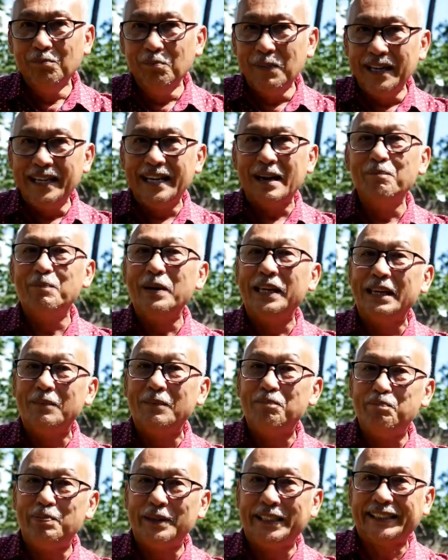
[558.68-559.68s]

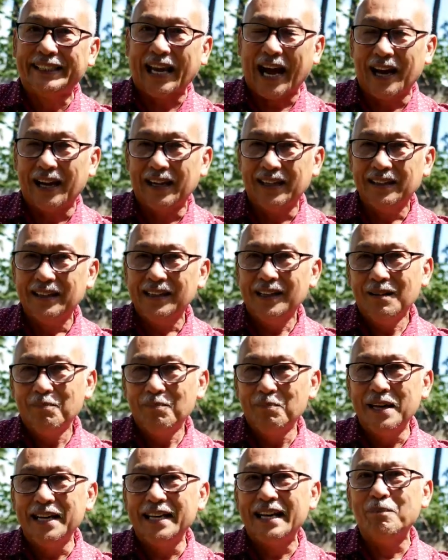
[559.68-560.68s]
mendampingi pisang,
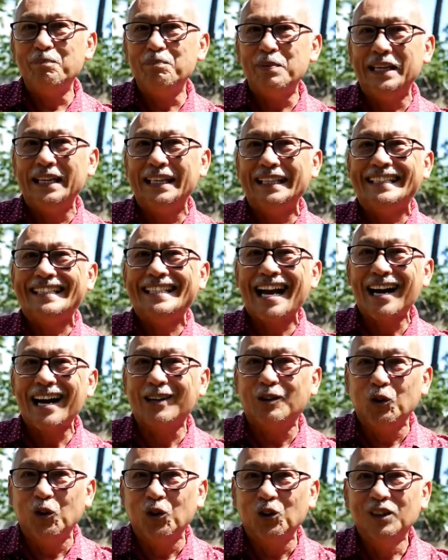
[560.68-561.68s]
mendampingi
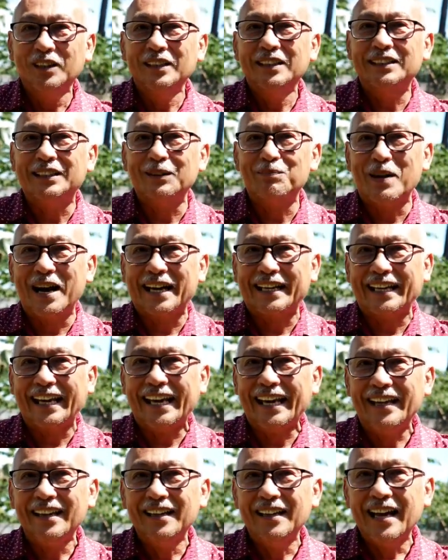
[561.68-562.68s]
jagung
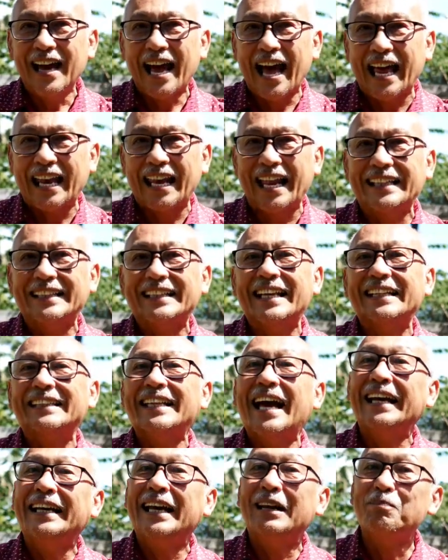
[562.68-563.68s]
sebagai alat
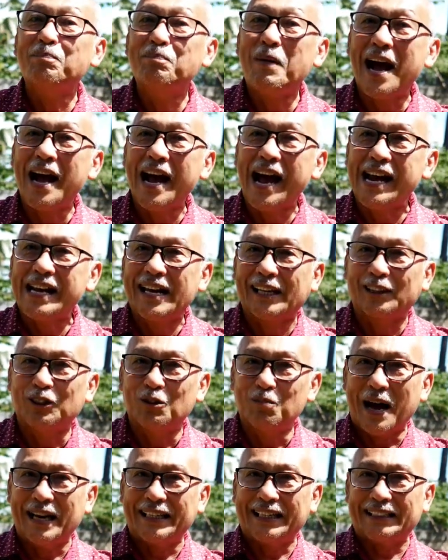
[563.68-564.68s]
ketahanan pangan
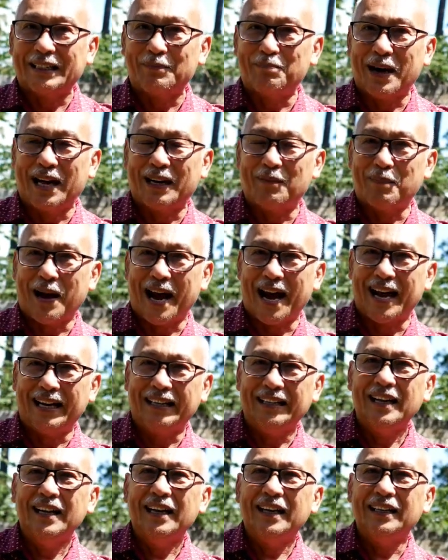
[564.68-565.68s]
atau bahan ketahanan
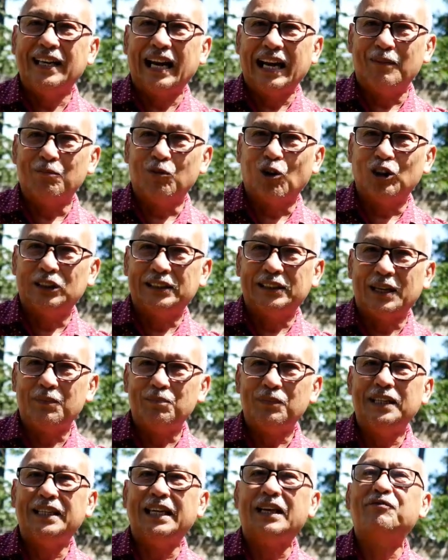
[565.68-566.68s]
pangan dalam konsep
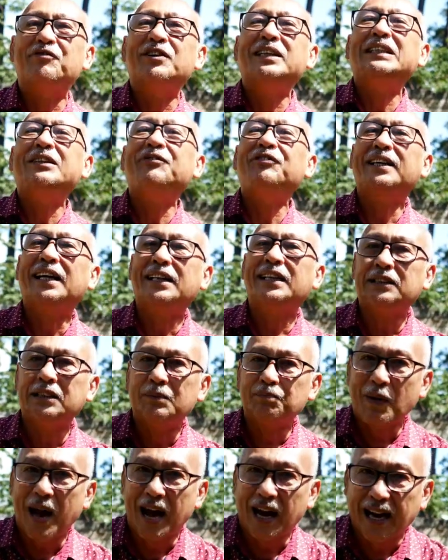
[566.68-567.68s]

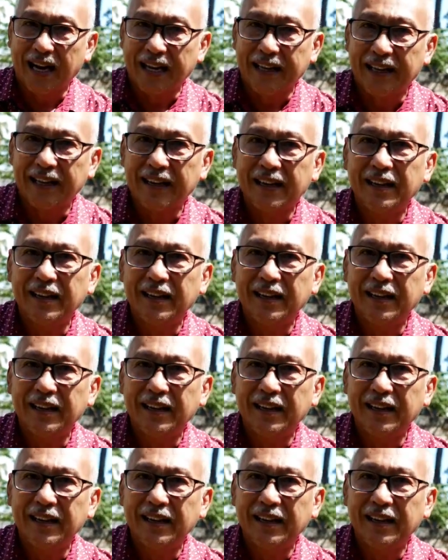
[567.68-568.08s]
diversifikasi pangan.